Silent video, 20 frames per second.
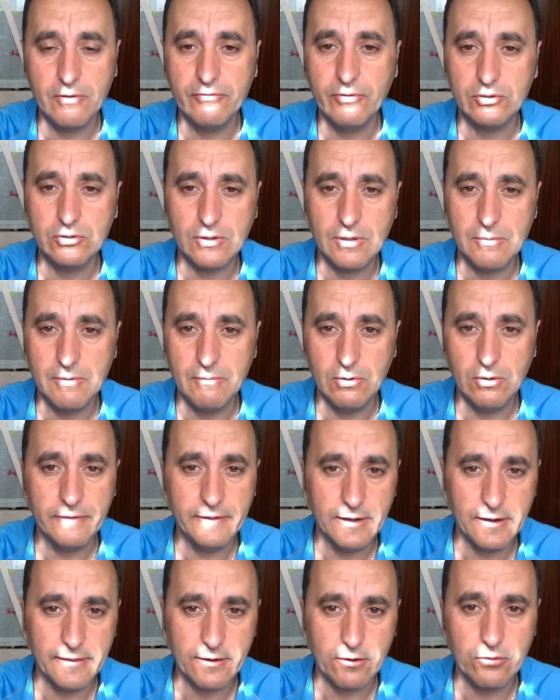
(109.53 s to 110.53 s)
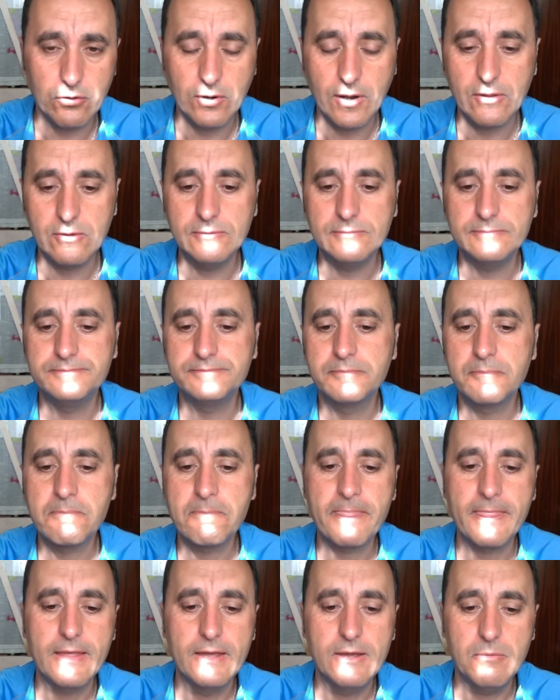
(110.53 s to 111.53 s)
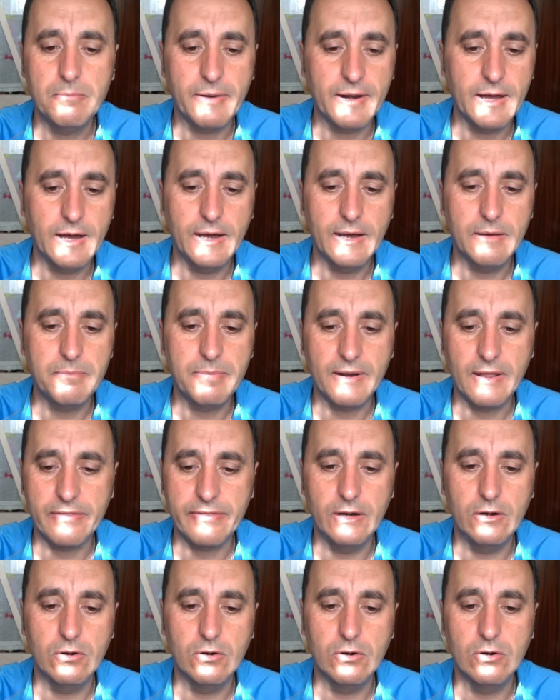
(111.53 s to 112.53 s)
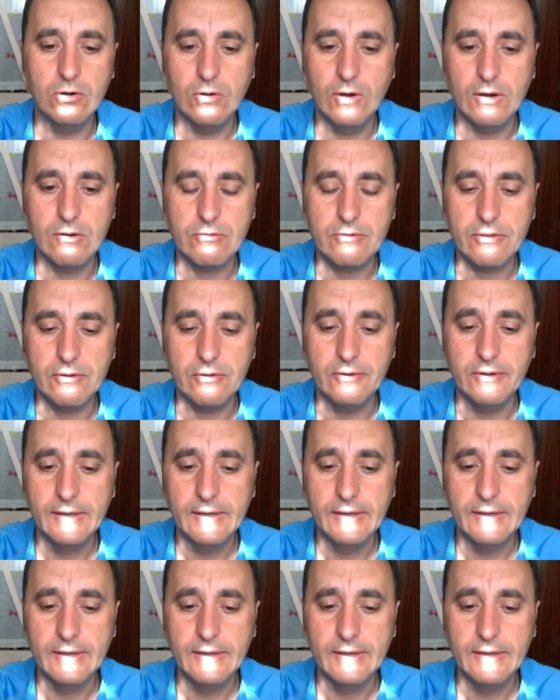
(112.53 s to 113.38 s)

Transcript: fotos de mi blog, del Dragón Dorado para, para hacer los, anuncios.